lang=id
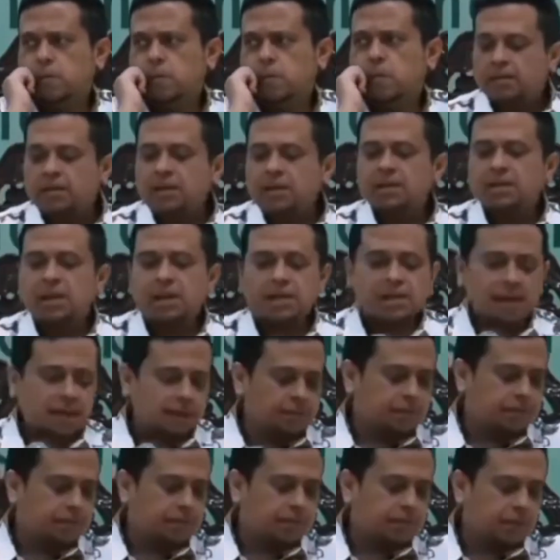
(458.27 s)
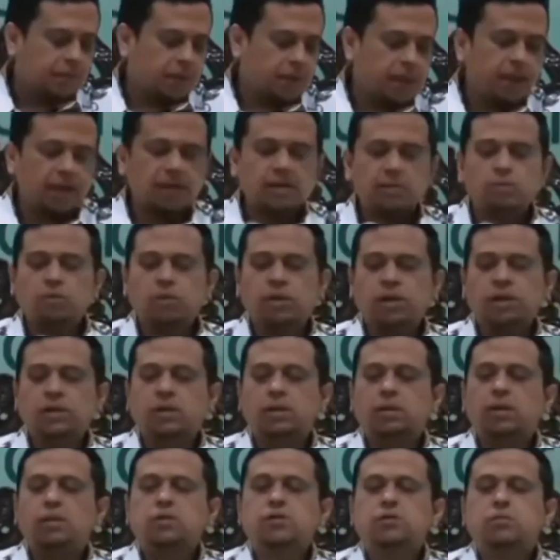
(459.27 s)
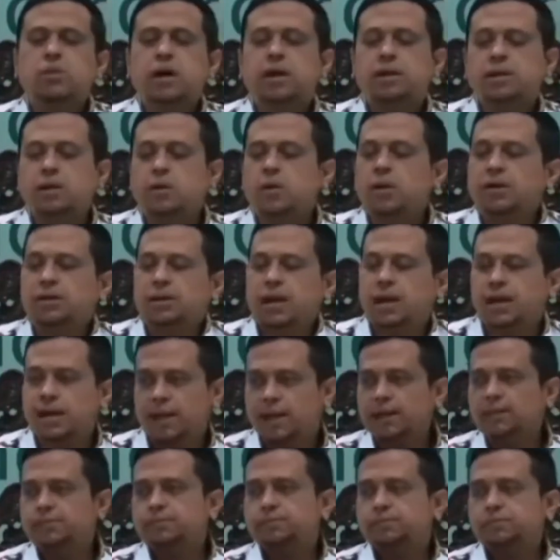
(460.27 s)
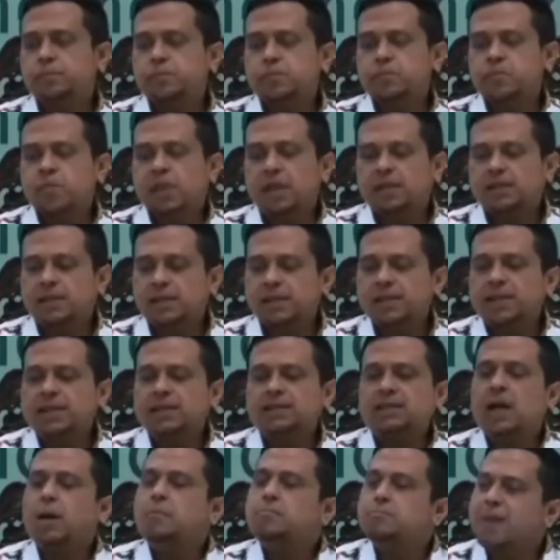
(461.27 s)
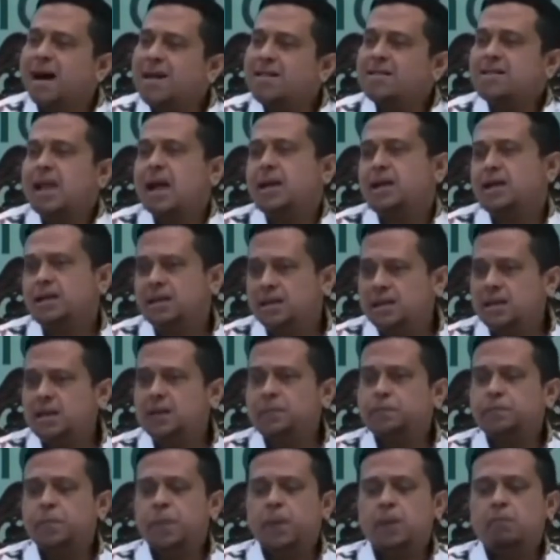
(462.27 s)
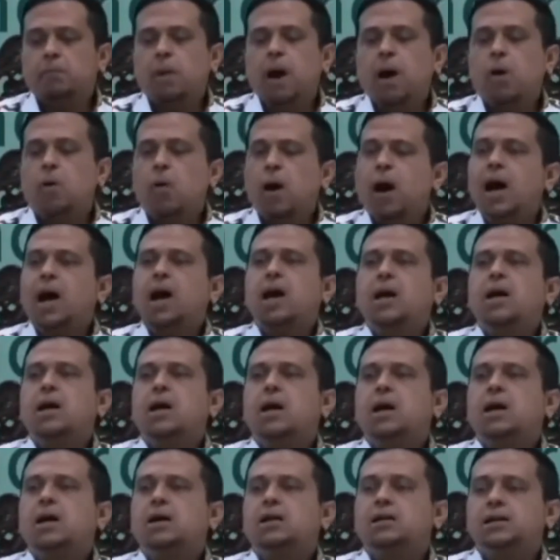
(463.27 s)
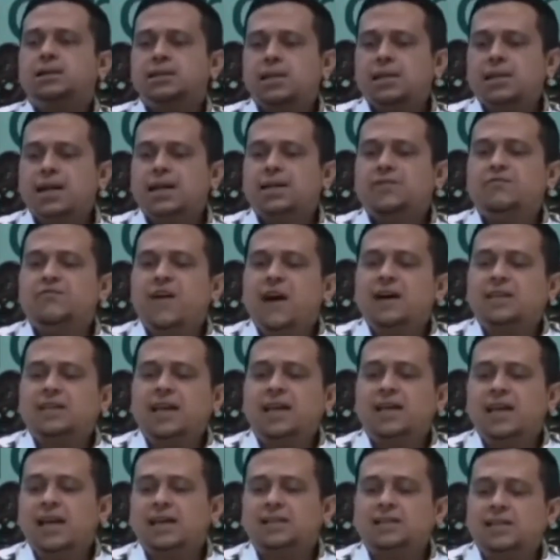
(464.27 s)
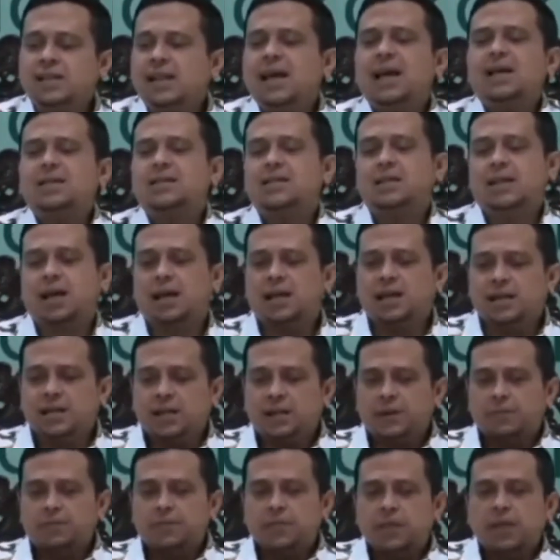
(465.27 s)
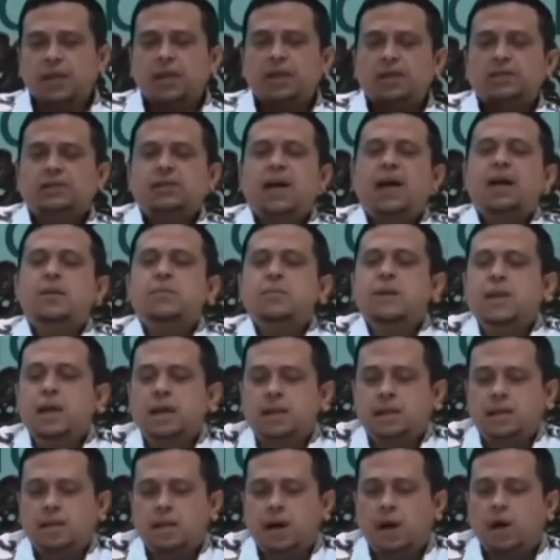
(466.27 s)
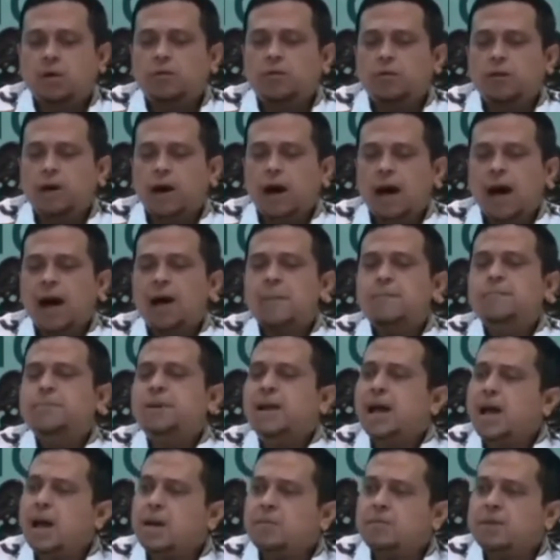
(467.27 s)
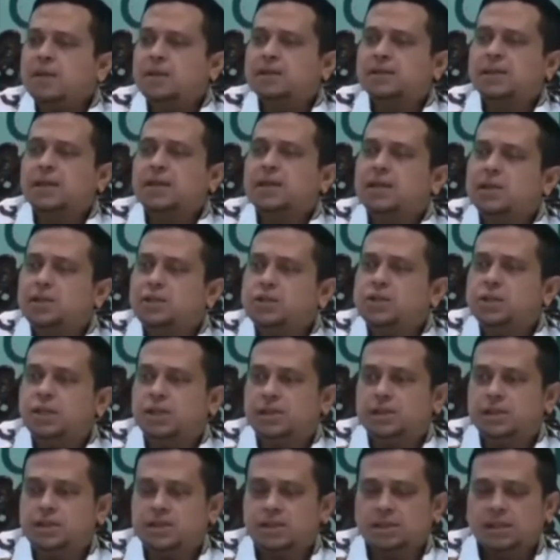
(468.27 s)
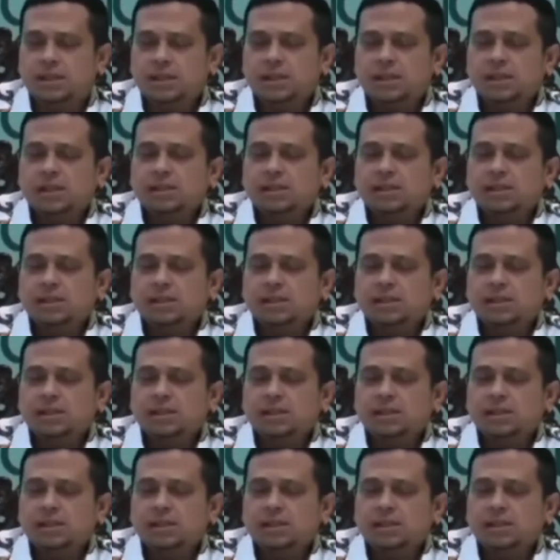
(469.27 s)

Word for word: Jamaah sekalian, yang dimulakan Allah Subhanahu wa taala. Jadi kita bantah ini bahwa dengan fakta yang jelas sekali, timeline of Abrahamic religions